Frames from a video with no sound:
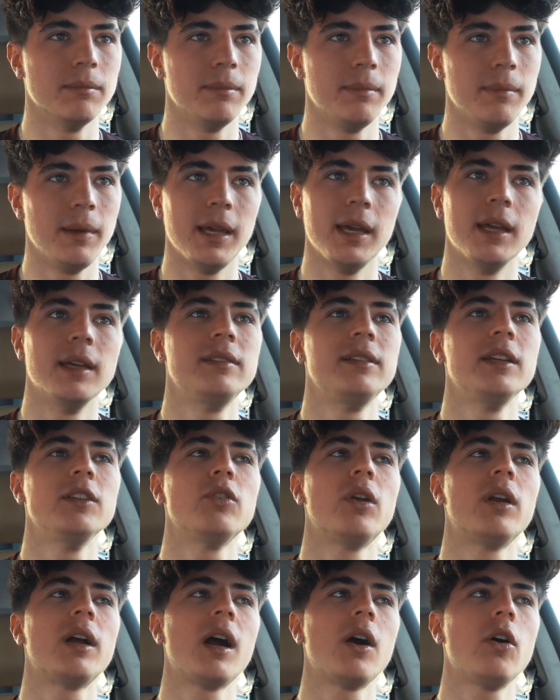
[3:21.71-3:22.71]
Me
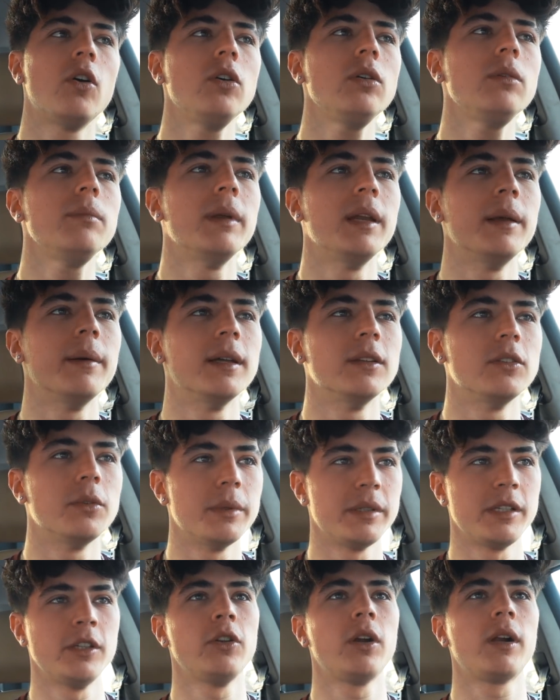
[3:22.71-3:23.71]
siento el cajón, me levanto,
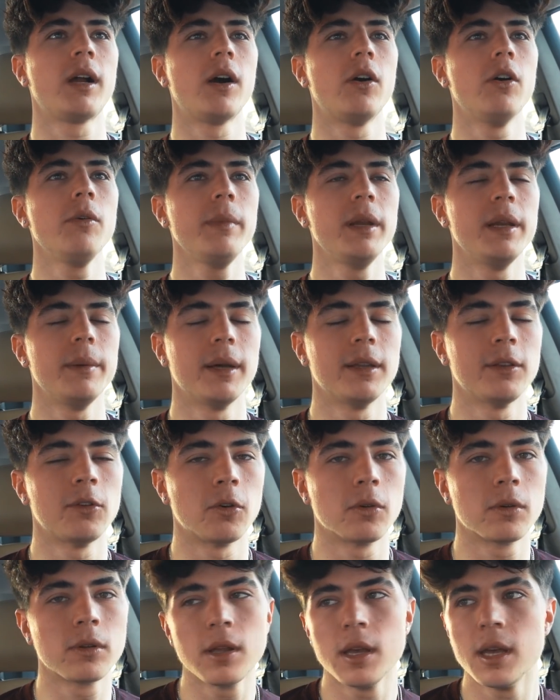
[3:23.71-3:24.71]
me siento el cajón, me
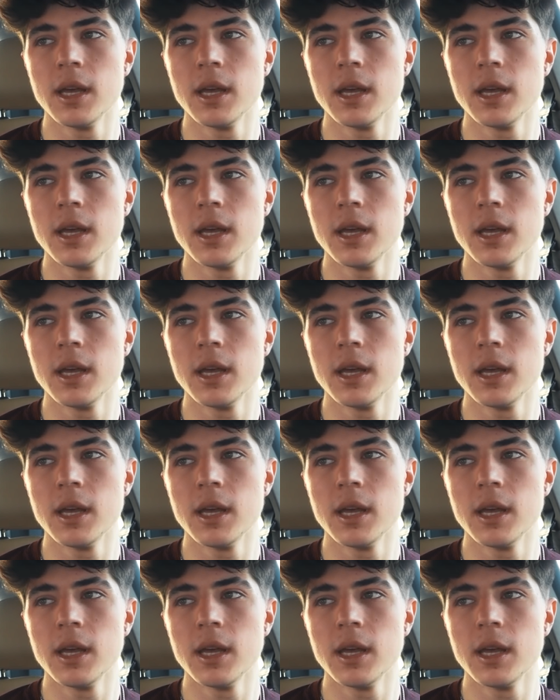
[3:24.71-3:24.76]
levanto